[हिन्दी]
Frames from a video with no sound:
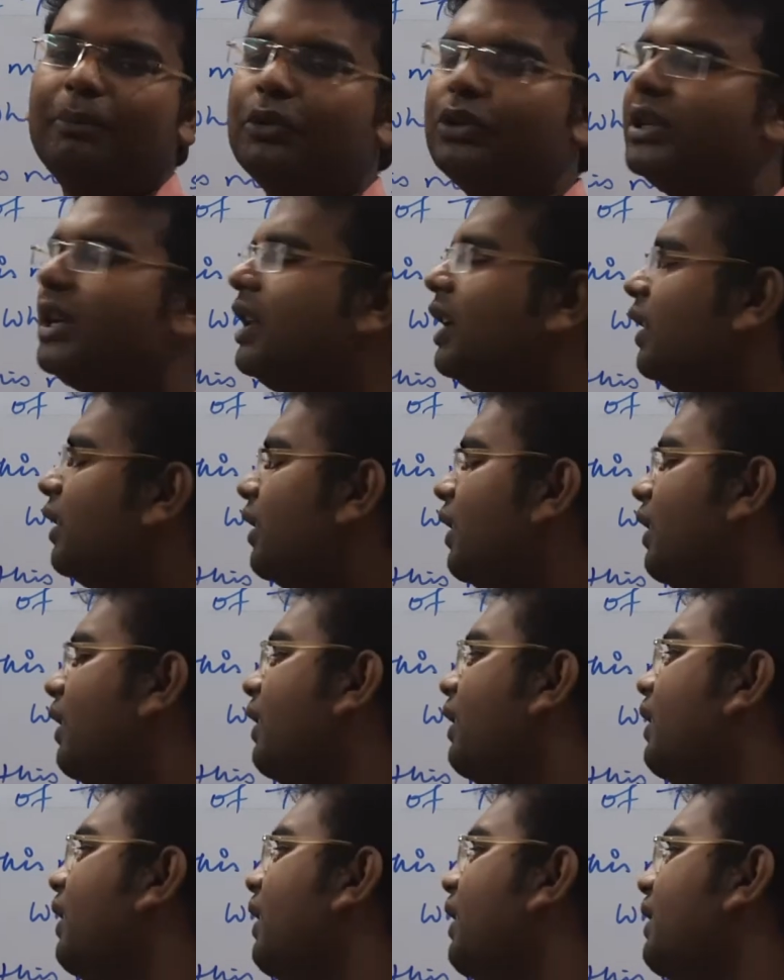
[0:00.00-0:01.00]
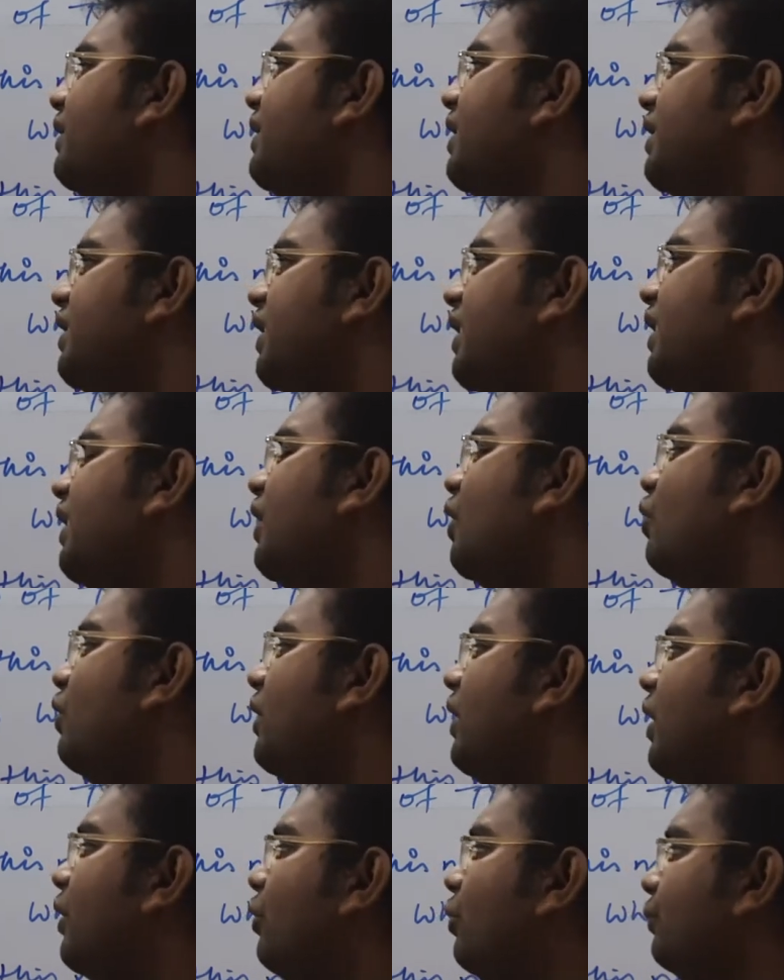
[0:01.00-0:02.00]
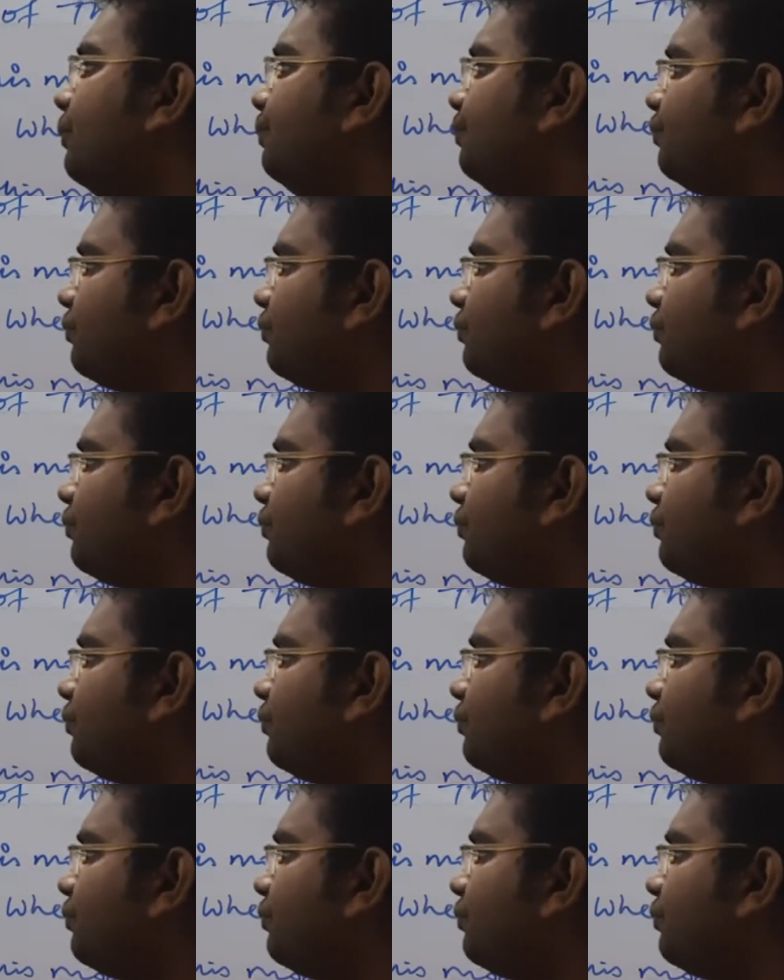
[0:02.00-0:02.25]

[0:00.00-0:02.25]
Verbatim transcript: पूछा जाता है जैसे कि देखो ध्यान दो